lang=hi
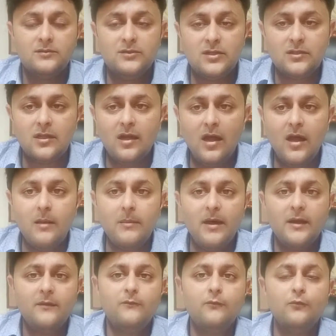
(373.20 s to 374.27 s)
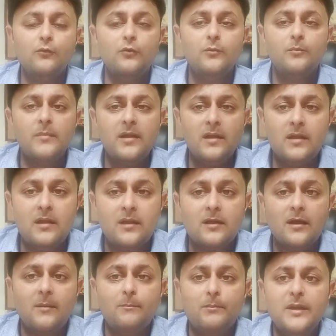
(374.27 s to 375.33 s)
जितना हमारे फूड में
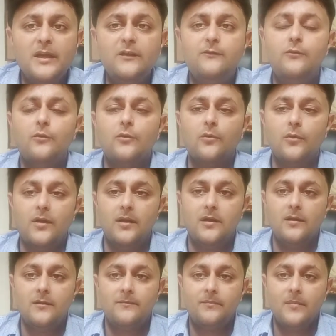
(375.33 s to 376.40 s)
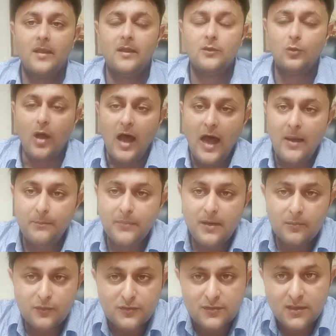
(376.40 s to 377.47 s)
कंप्लीट फूड होने की तो आपने
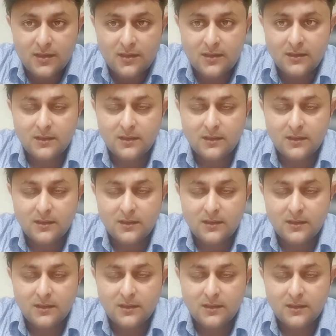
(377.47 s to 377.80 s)
मुझसे